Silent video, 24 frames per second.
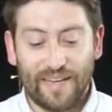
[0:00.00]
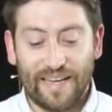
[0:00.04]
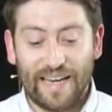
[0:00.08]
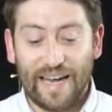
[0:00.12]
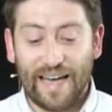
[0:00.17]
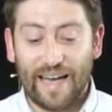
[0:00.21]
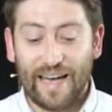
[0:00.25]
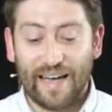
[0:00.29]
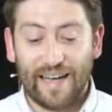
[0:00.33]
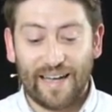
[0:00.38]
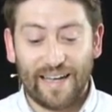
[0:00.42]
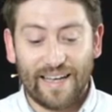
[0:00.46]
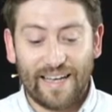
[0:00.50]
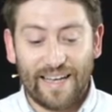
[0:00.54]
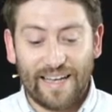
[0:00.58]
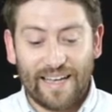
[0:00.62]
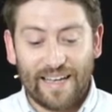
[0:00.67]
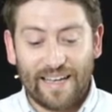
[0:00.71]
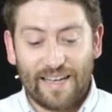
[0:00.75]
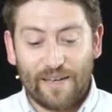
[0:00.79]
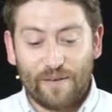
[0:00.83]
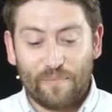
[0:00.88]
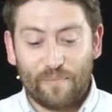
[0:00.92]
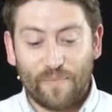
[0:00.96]
La
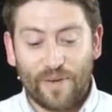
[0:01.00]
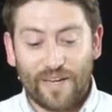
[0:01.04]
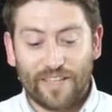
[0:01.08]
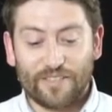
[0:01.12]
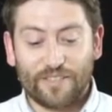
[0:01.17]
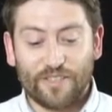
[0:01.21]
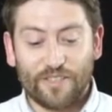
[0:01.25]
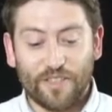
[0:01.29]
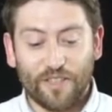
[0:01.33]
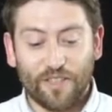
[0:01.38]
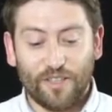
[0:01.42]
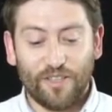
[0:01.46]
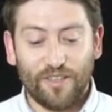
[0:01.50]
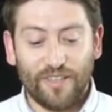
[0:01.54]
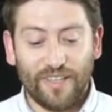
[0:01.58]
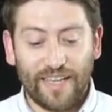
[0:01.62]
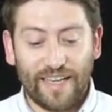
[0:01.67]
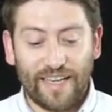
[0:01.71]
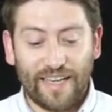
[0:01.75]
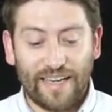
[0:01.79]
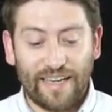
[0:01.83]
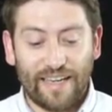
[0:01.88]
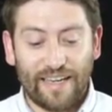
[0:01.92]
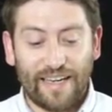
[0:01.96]
versión,
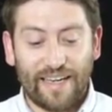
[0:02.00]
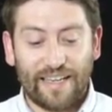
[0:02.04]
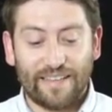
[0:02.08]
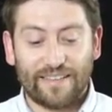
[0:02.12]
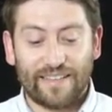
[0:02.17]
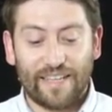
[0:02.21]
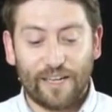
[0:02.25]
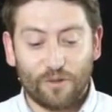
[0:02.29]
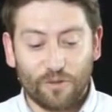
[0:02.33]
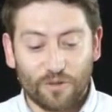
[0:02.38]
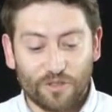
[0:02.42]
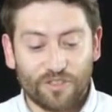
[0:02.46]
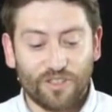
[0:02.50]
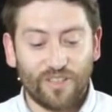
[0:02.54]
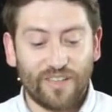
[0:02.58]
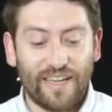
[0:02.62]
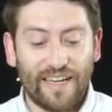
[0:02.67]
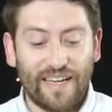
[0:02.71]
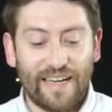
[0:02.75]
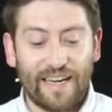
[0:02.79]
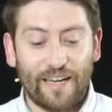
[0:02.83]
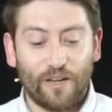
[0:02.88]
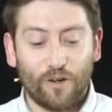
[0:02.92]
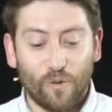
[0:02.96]
eh, la traducción
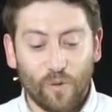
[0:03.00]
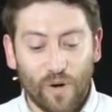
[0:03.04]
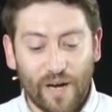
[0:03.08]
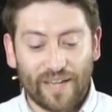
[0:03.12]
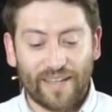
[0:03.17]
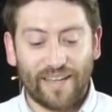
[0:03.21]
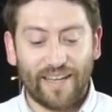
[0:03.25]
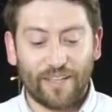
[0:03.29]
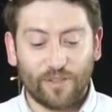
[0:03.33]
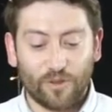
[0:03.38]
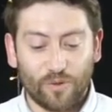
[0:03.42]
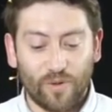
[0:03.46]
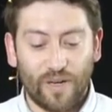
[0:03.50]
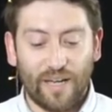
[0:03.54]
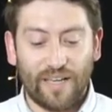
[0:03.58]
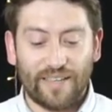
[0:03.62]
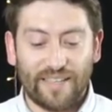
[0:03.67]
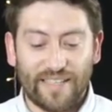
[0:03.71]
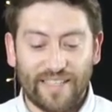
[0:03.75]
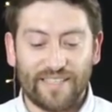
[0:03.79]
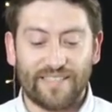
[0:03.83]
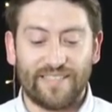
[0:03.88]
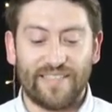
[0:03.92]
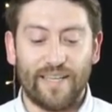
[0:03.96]
en lenguaje
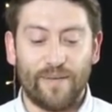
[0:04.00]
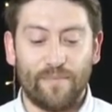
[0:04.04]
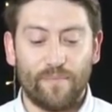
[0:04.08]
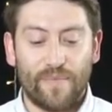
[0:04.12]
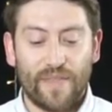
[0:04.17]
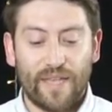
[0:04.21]
actual dice,